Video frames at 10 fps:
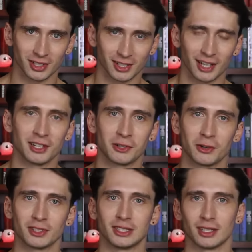так легко
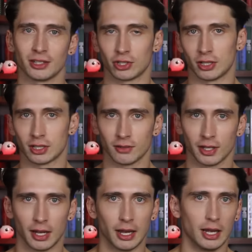отделаешься от
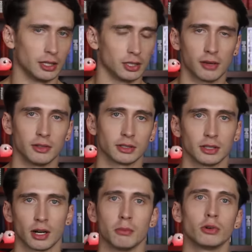своей ненавистной
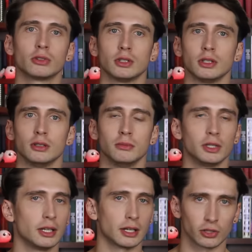работы и
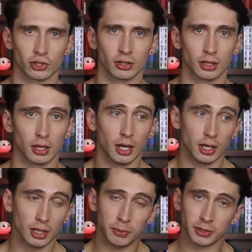мигеры жены,
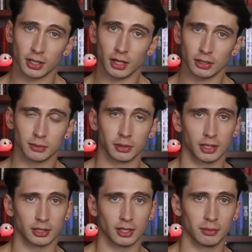и постарался бы
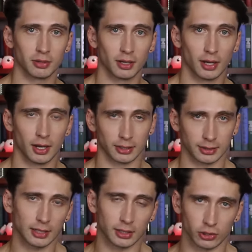хотя бы
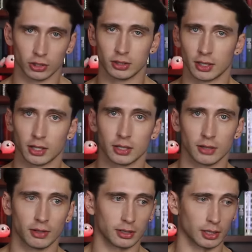остаток жизни
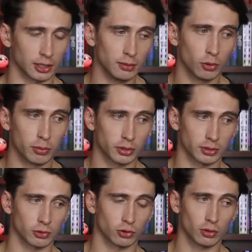организовать таким
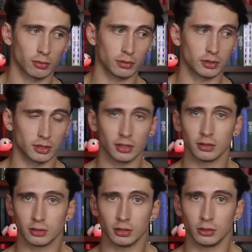образом, чтобы
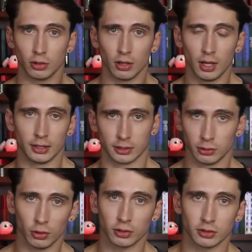сделать ее
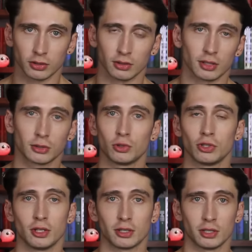сносной на
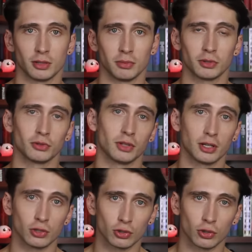случай, если тебе сюда
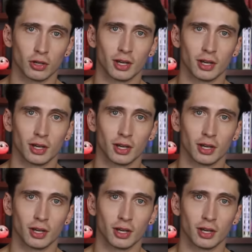еще